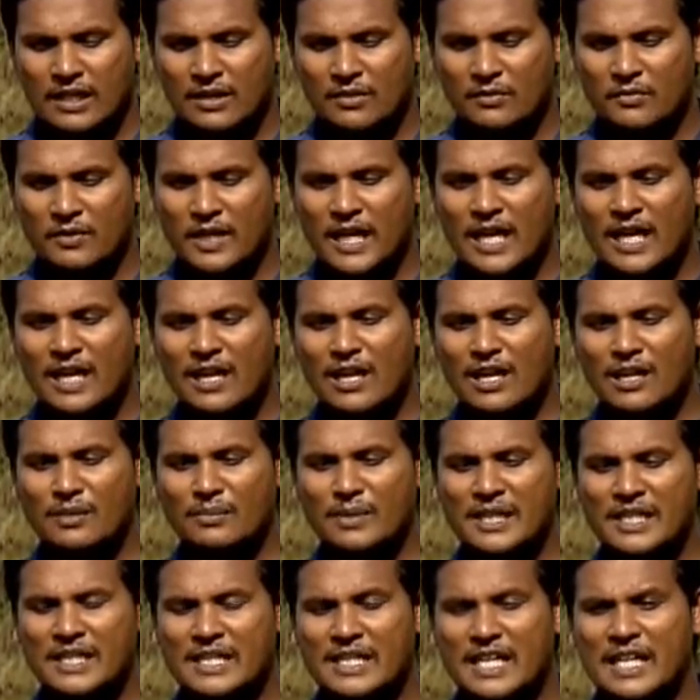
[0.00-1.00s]

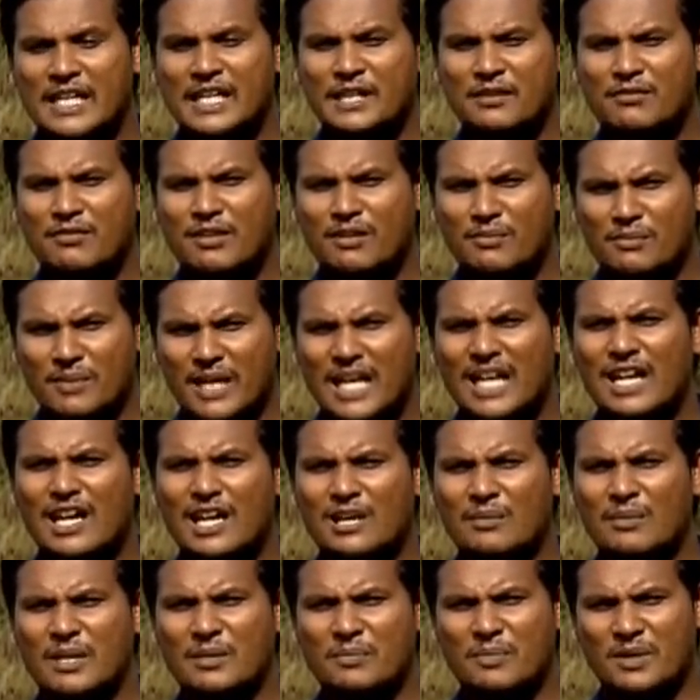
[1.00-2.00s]
வேளாண்மை கழிவை
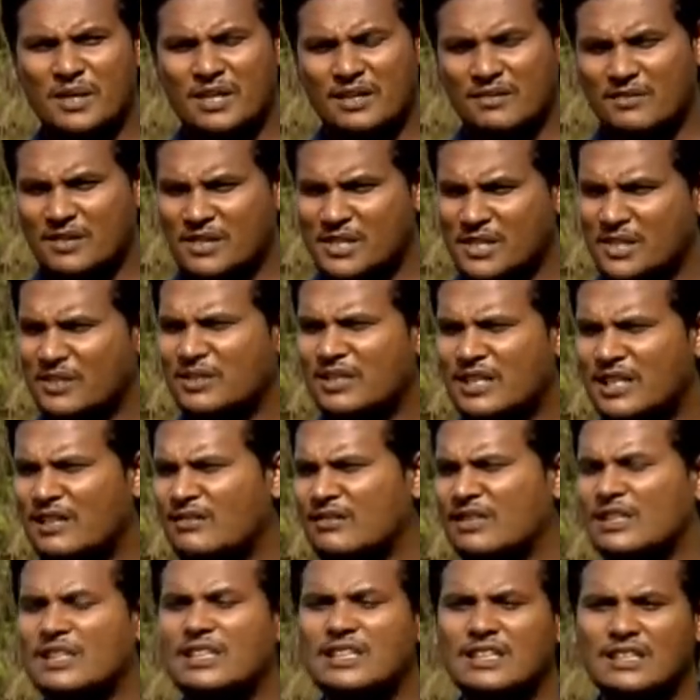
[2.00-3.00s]
மேலாண்மை பண்ற விஷயம் தான்
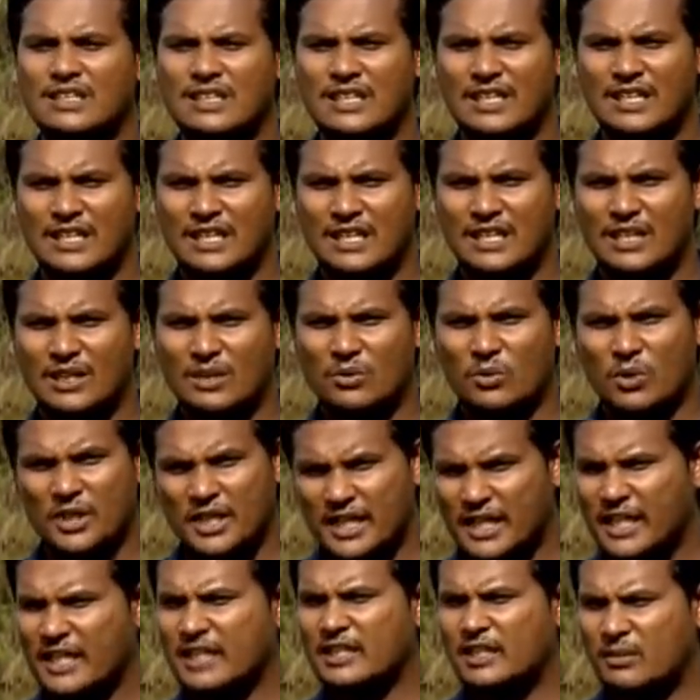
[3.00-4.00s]
வந்து இந்த
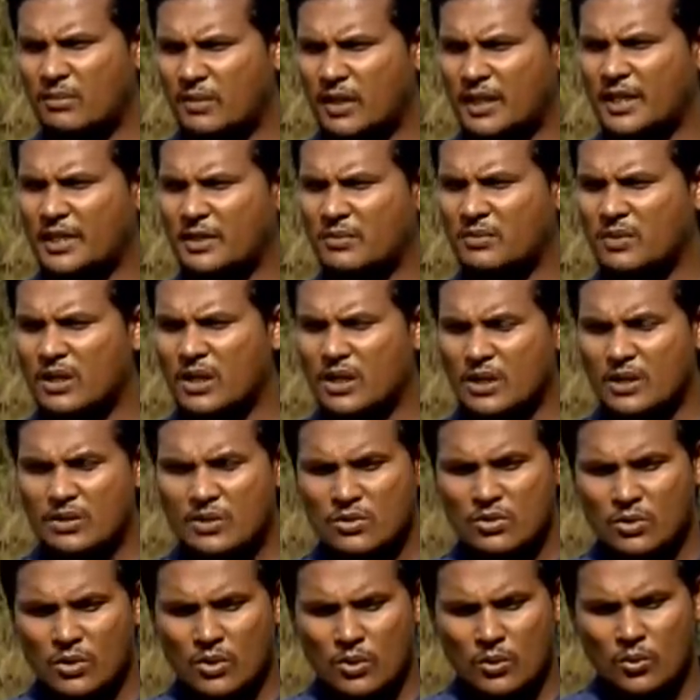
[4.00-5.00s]
ஒருங்கிணைந்த பண்ணையம்
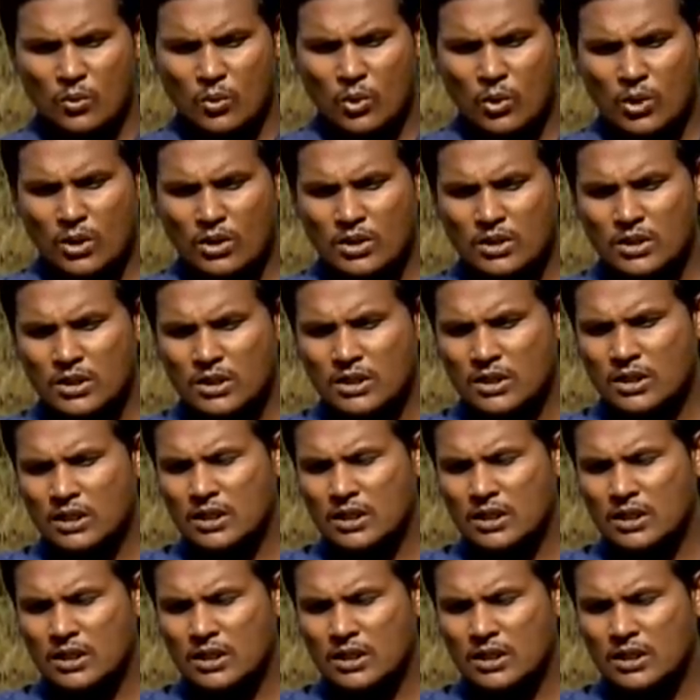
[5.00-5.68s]
ஸோ ஒரு